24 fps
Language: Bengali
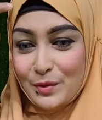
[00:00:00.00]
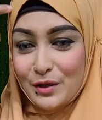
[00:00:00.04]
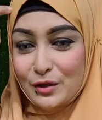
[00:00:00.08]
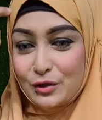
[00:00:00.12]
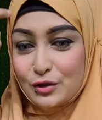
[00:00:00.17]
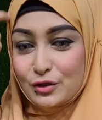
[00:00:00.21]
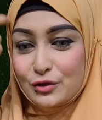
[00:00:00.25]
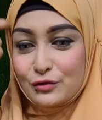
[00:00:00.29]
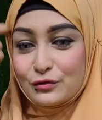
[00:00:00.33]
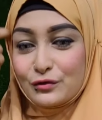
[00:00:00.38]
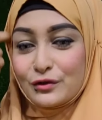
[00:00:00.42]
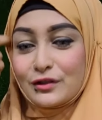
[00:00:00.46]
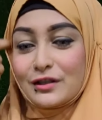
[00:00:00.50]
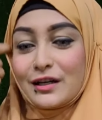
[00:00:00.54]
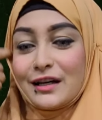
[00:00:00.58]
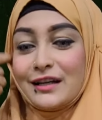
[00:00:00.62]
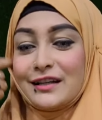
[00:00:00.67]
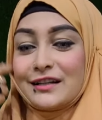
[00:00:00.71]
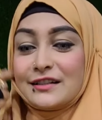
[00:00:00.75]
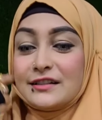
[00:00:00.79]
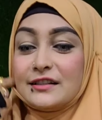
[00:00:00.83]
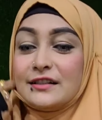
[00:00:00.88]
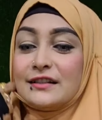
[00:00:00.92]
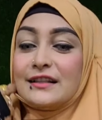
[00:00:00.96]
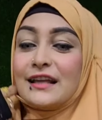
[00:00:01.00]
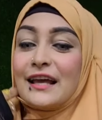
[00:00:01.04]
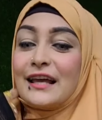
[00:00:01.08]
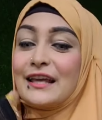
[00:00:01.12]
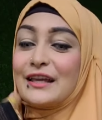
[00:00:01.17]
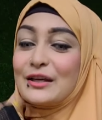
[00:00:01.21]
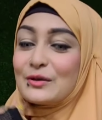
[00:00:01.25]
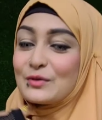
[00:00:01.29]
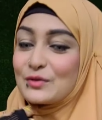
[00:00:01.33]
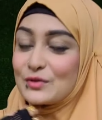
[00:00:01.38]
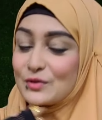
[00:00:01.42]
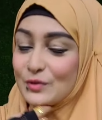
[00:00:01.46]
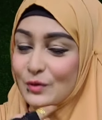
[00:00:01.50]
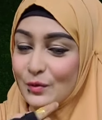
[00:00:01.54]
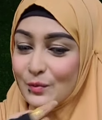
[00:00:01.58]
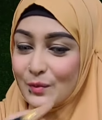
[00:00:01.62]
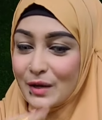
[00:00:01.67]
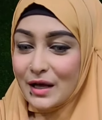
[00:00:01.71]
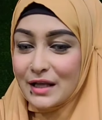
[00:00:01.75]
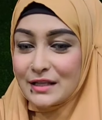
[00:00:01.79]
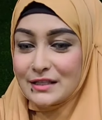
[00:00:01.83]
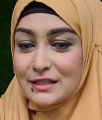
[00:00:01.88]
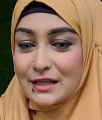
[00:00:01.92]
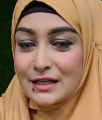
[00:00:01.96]
বিউটিফুল কালেকশন থ্যাংক ইউ সো
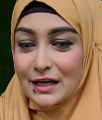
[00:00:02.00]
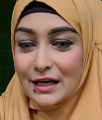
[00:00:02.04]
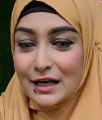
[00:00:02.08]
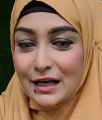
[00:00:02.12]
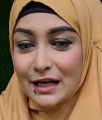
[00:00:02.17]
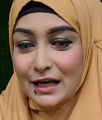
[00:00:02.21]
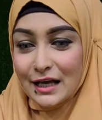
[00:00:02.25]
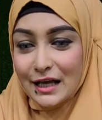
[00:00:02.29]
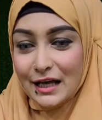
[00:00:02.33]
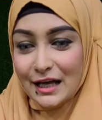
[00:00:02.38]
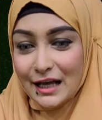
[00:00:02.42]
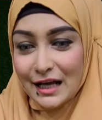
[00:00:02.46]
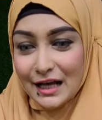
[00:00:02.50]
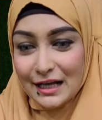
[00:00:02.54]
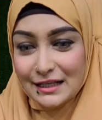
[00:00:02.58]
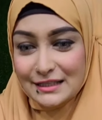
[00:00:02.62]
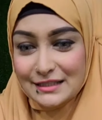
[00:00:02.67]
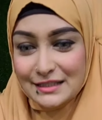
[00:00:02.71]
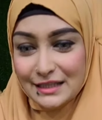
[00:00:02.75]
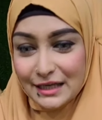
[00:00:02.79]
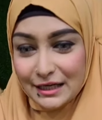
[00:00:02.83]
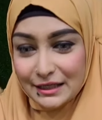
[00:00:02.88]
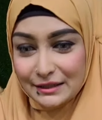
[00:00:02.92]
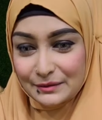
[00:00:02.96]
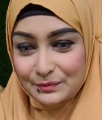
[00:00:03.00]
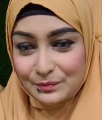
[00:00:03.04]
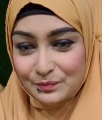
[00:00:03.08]
মাচ আচ্ছা